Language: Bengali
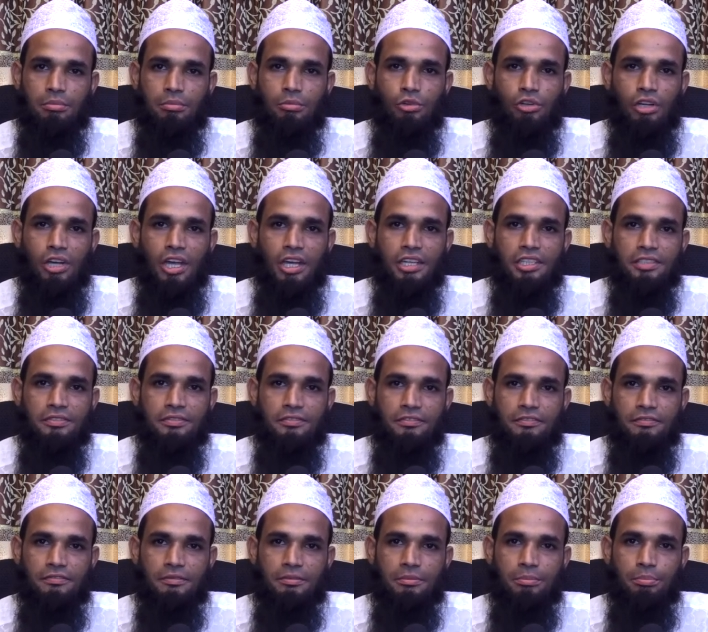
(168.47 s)
মুখালিফ
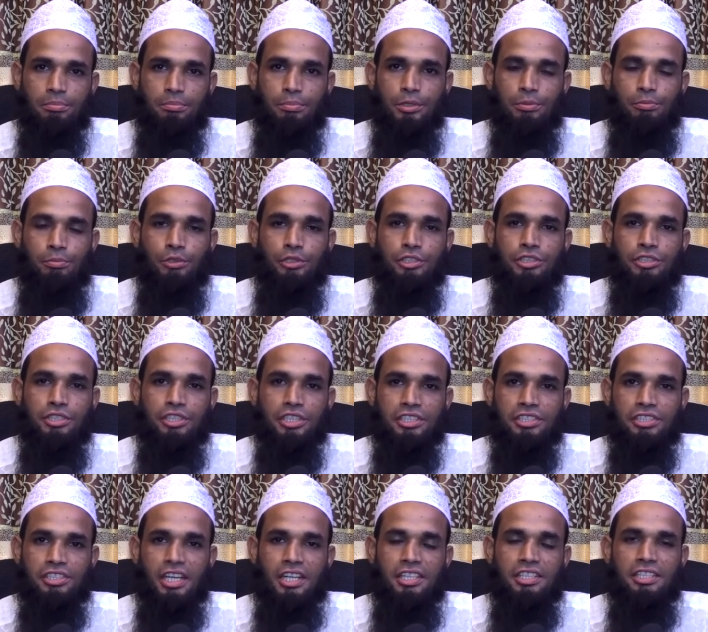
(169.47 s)
বিপরীতে
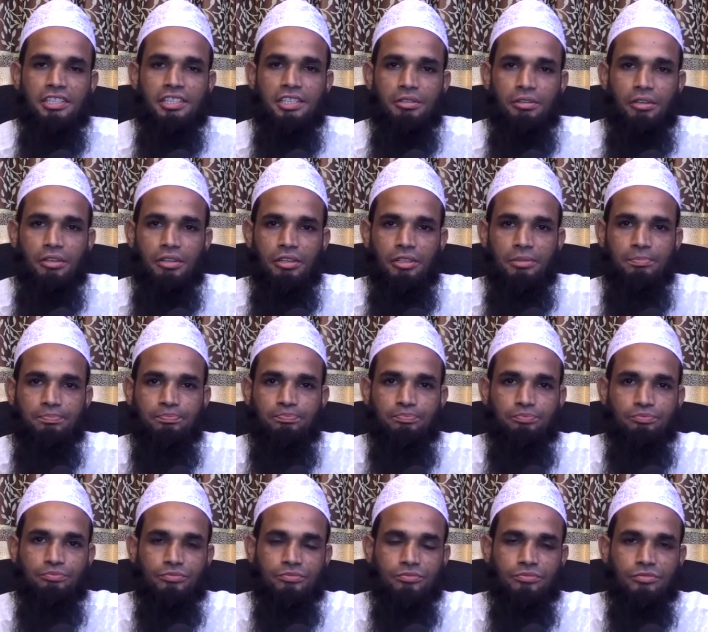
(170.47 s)
চালিয়ে দেওয়া হয়
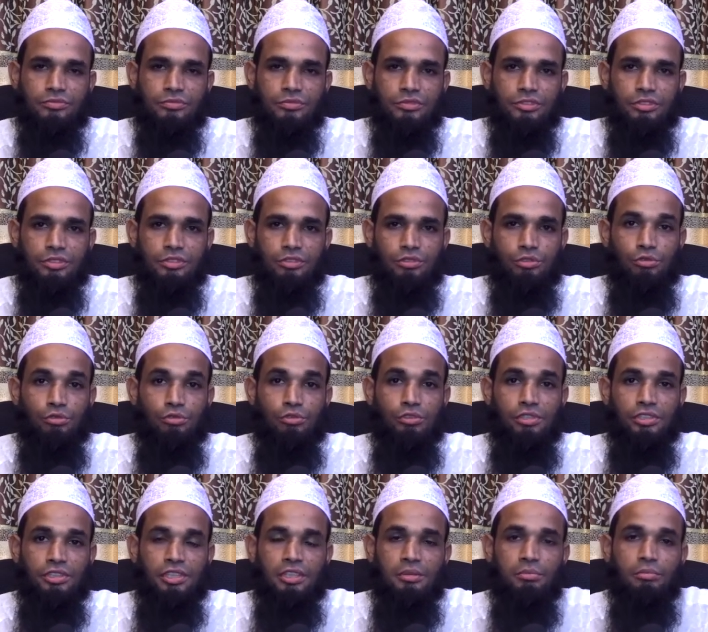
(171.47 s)

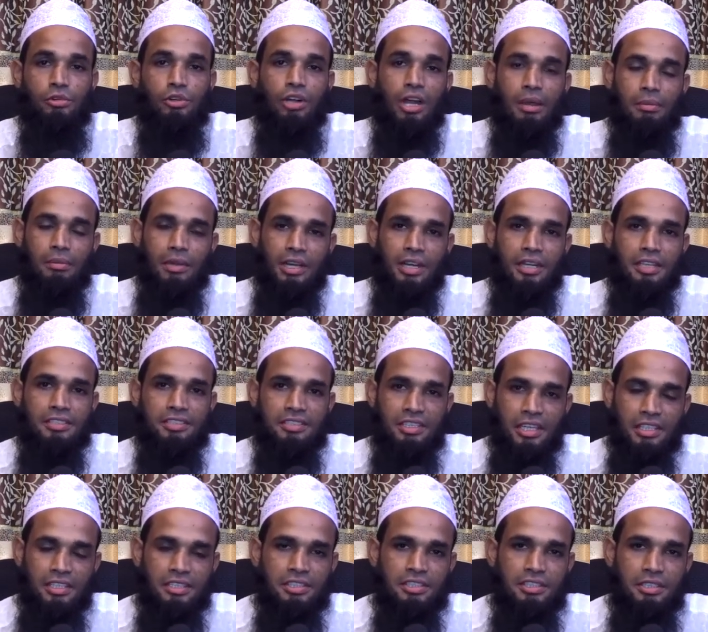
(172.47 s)
সুন্নতের মোকাবেলায়
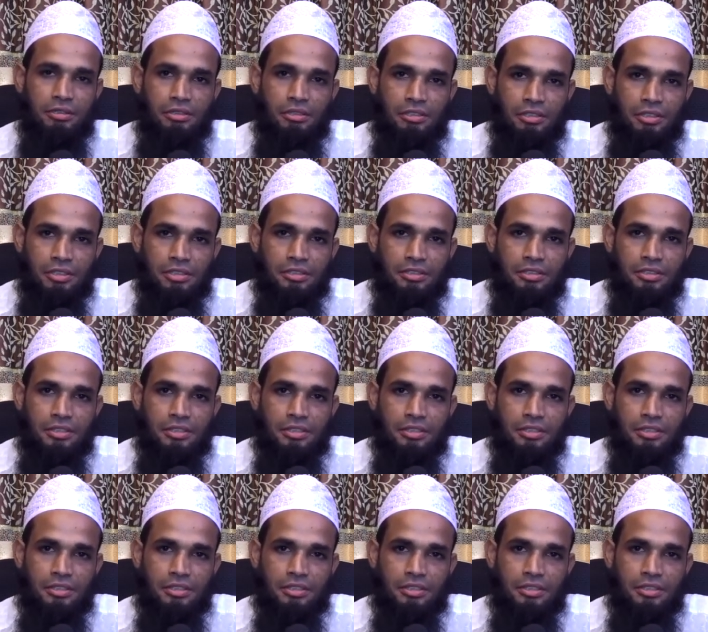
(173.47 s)
চালিয়ে দেওয়া হয়